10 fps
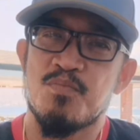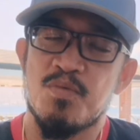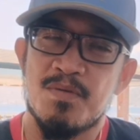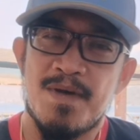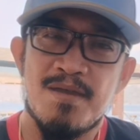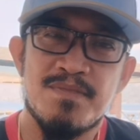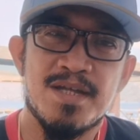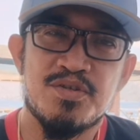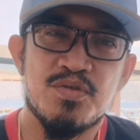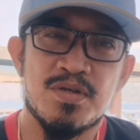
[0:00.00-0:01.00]
Bumaba ang
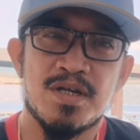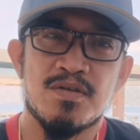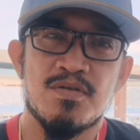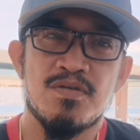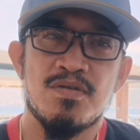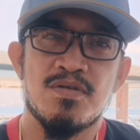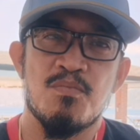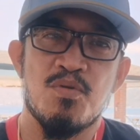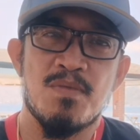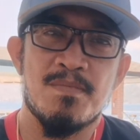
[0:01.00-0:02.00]
blood sugar ko,
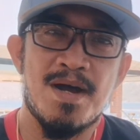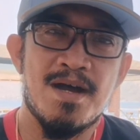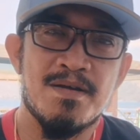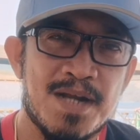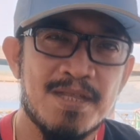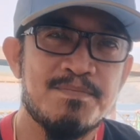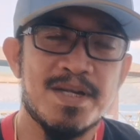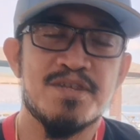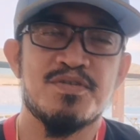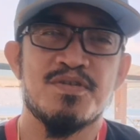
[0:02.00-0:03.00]
bumaba ang blood
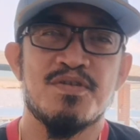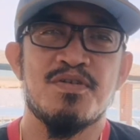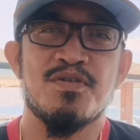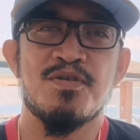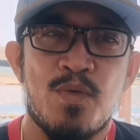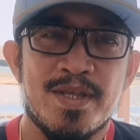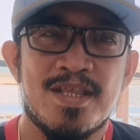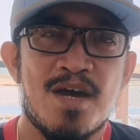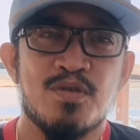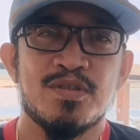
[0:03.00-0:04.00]
pressure ko
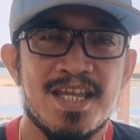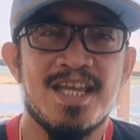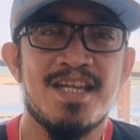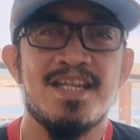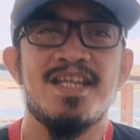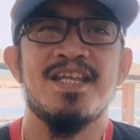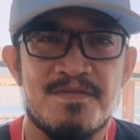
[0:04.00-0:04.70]
without any